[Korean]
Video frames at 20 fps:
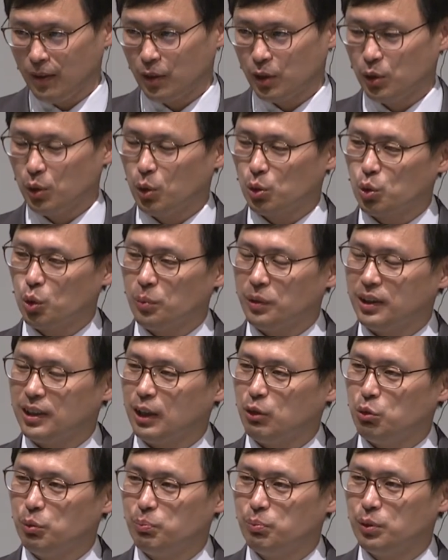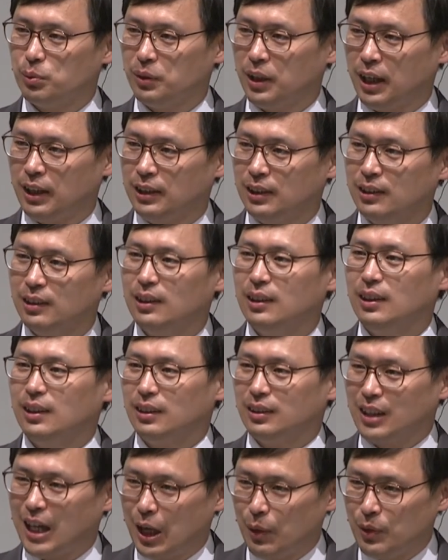그리고 좀 이따 뒷부분에는
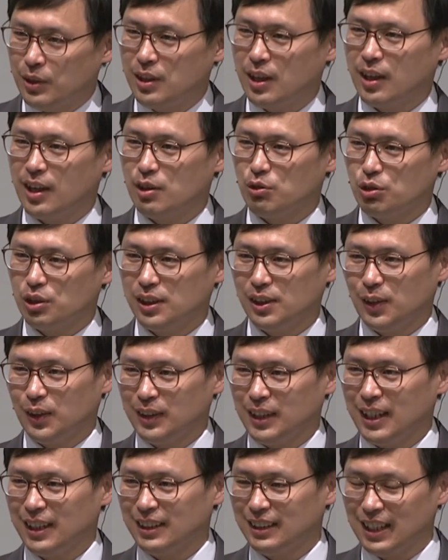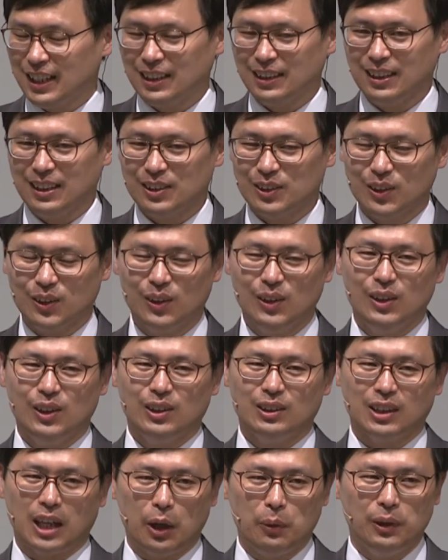다윗에게 주신 언약이다 그래서
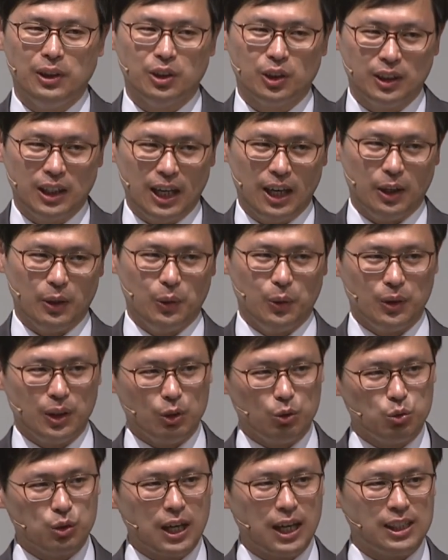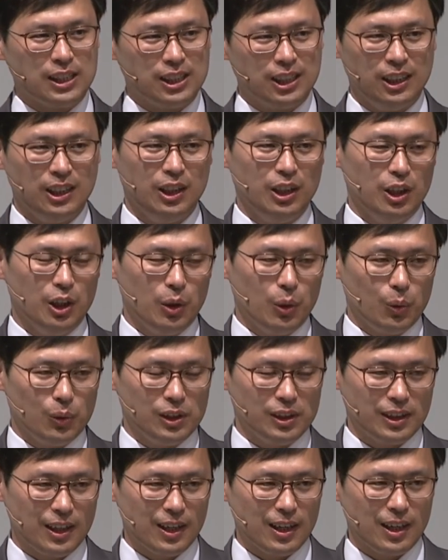다윗 언약. 두 가지
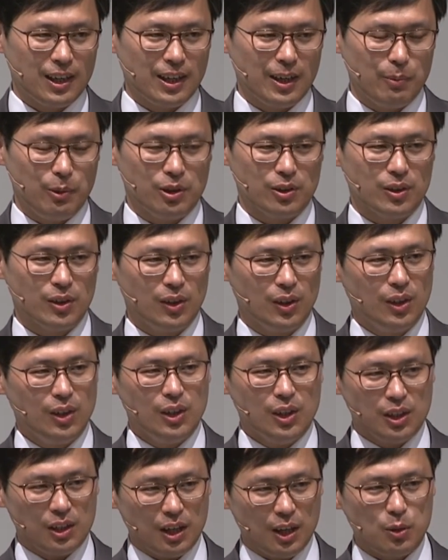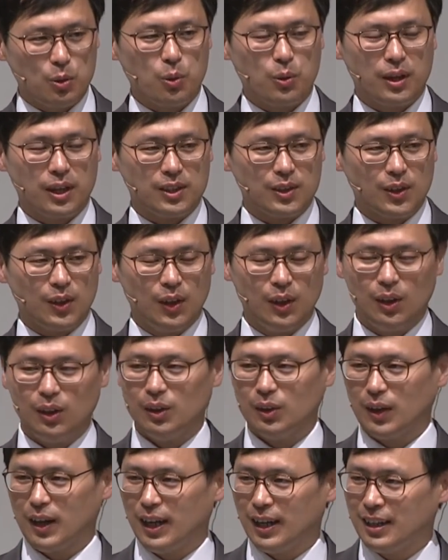오늘 생각하면서
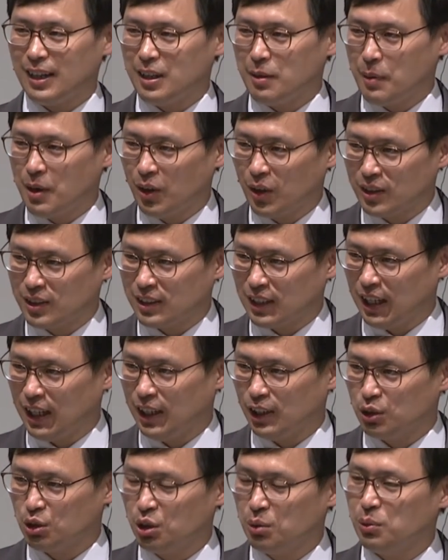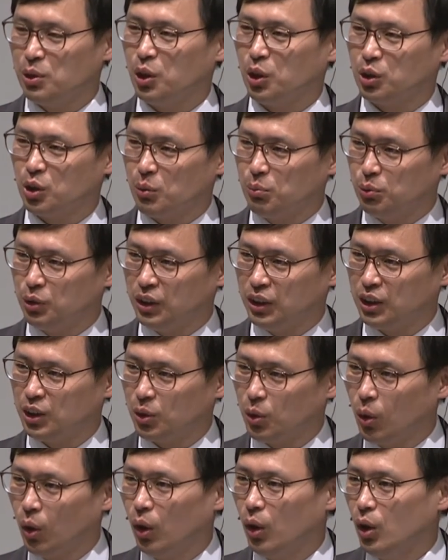계속해서 하나님의 역사, 주님은 어떤
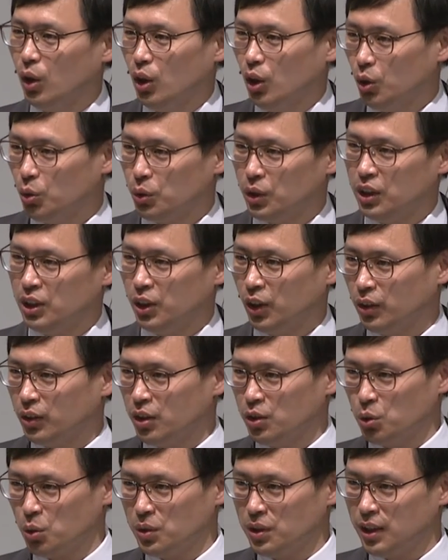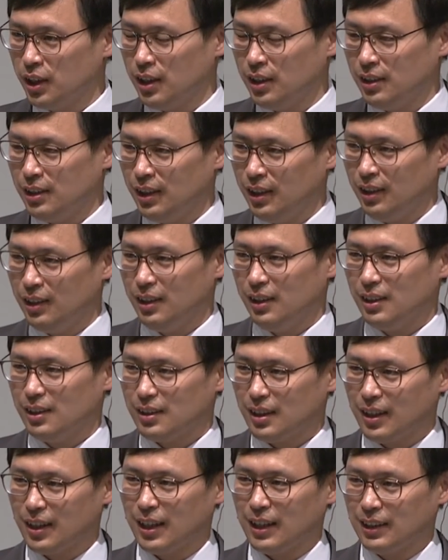분이시고 우리는 어떤 존재인지
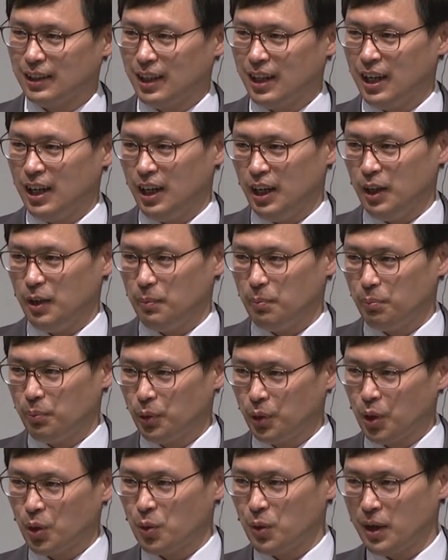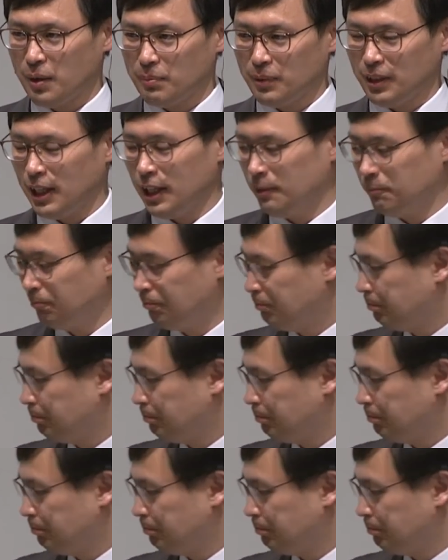생각을 해 보려고 합니다.